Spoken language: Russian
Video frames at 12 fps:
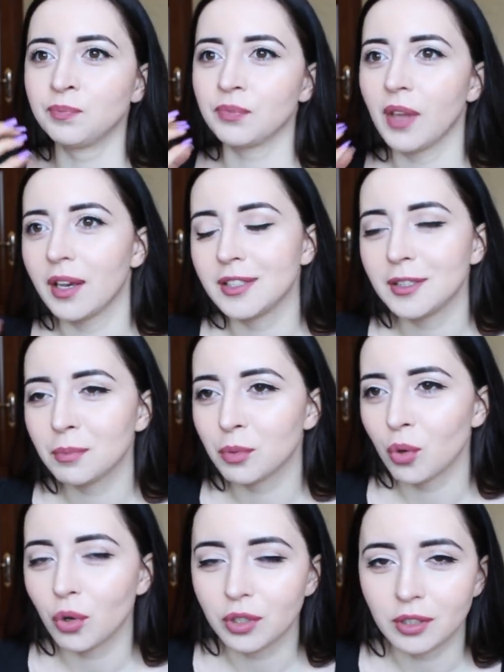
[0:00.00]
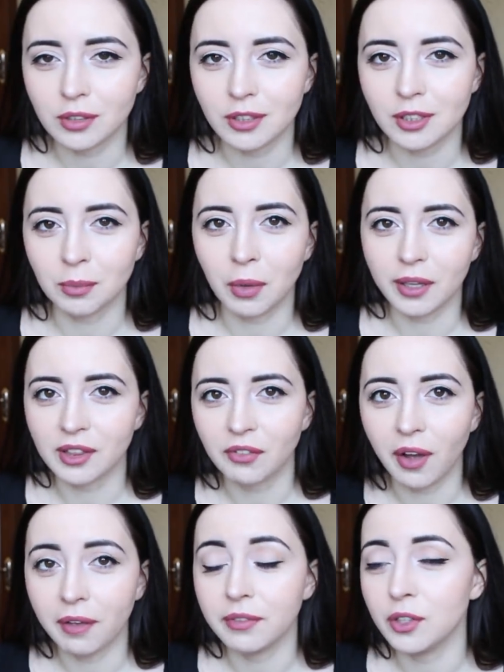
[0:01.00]
ни один блогер не снимает
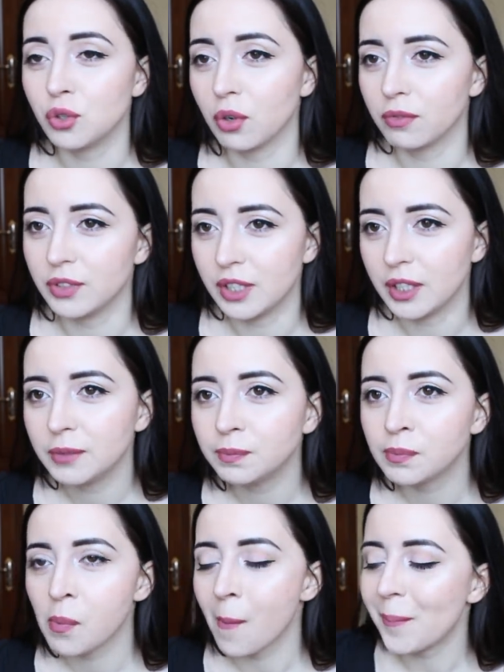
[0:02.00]
два видео в день.